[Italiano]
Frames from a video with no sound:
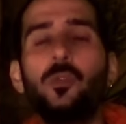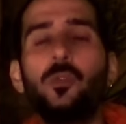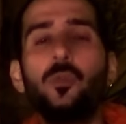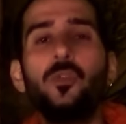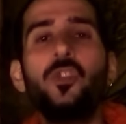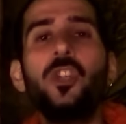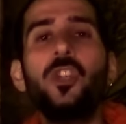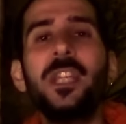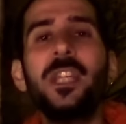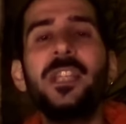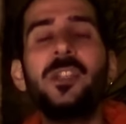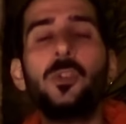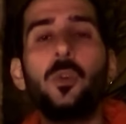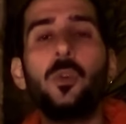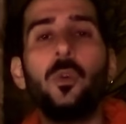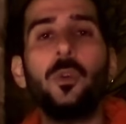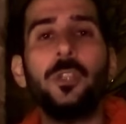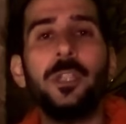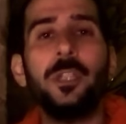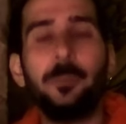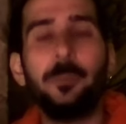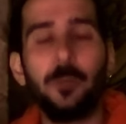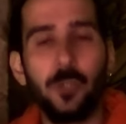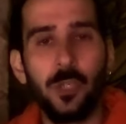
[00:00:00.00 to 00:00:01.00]
suggerisco
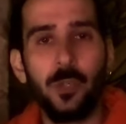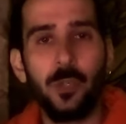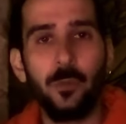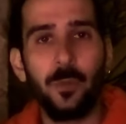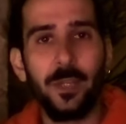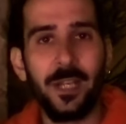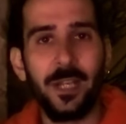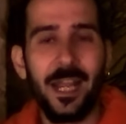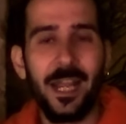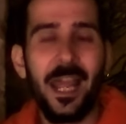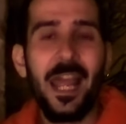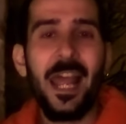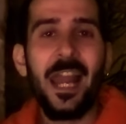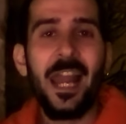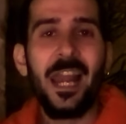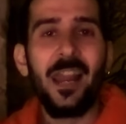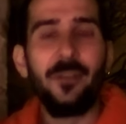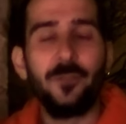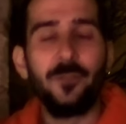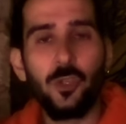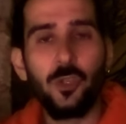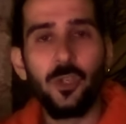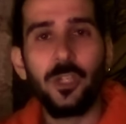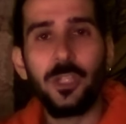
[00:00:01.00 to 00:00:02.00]
di proseguire
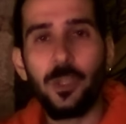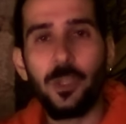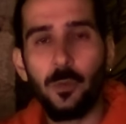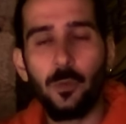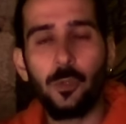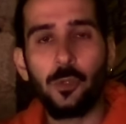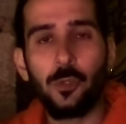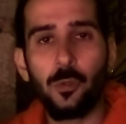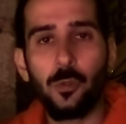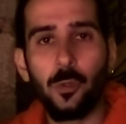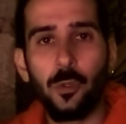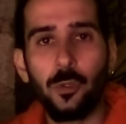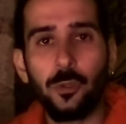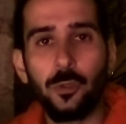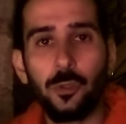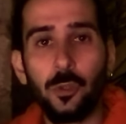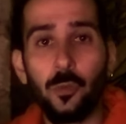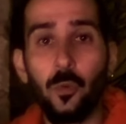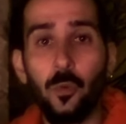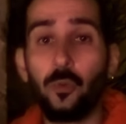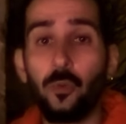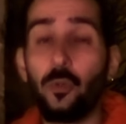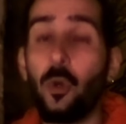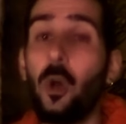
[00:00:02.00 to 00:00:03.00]
la visione di questo
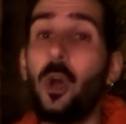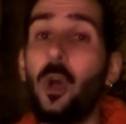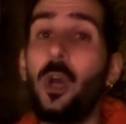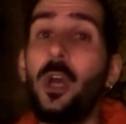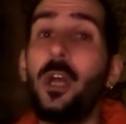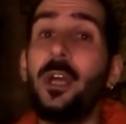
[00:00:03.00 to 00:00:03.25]
contenuto